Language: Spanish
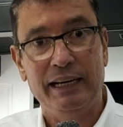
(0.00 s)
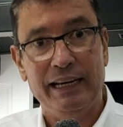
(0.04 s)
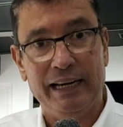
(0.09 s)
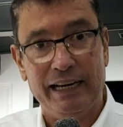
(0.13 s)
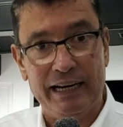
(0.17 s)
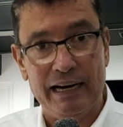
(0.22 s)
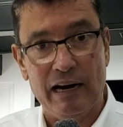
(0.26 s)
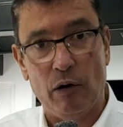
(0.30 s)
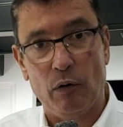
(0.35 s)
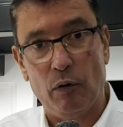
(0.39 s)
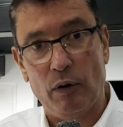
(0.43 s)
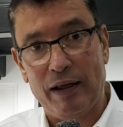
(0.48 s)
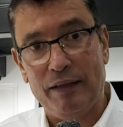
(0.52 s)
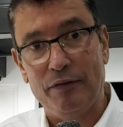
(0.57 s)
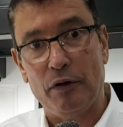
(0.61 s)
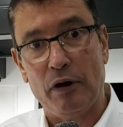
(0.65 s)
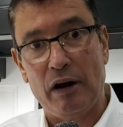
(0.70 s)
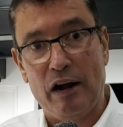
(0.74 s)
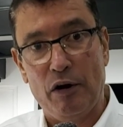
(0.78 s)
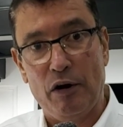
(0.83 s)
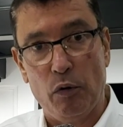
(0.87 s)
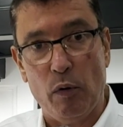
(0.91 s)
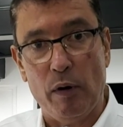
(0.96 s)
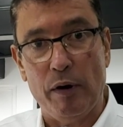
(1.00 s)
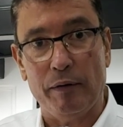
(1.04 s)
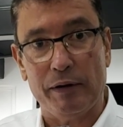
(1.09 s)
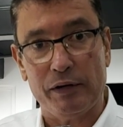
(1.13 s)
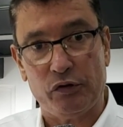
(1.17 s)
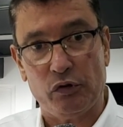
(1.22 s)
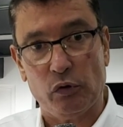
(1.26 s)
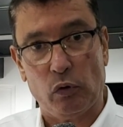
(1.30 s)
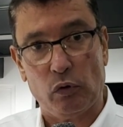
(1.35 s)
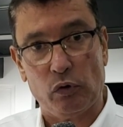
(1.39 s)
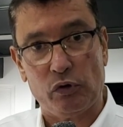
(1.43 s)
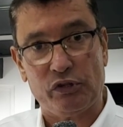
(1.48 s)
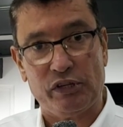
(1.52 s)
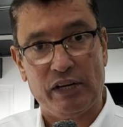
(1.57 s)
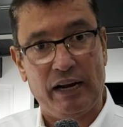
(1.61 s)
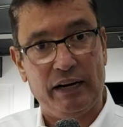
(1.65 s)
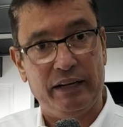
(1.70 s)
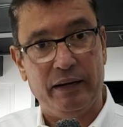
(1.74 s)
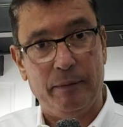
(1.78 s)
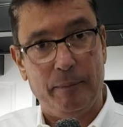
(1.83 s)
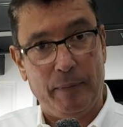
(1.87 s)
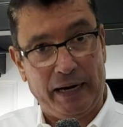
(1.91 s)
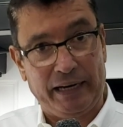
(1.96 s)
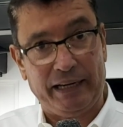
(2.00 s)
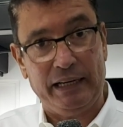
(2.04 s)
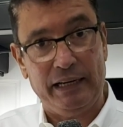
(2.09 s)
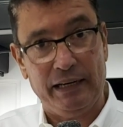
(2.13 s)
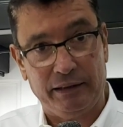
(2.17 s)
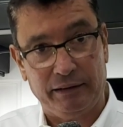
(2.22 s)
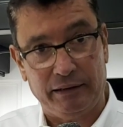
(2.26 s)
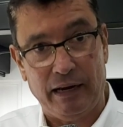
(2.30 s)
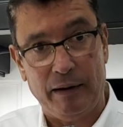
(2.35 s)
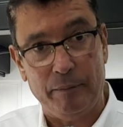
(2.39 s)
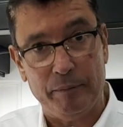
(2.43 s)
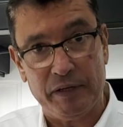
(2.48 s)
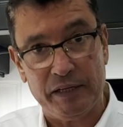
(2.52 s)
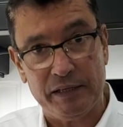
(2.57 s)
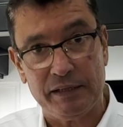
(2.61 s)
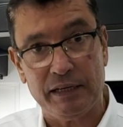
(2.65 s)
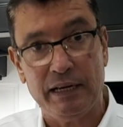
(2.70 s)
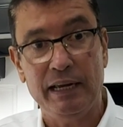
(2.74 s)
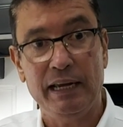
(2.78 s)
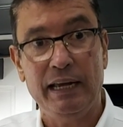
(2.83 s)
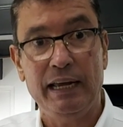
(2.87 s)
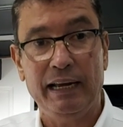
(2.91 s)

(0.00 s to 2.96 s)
inaugurando la nueva sucursal de máquinas Tamis,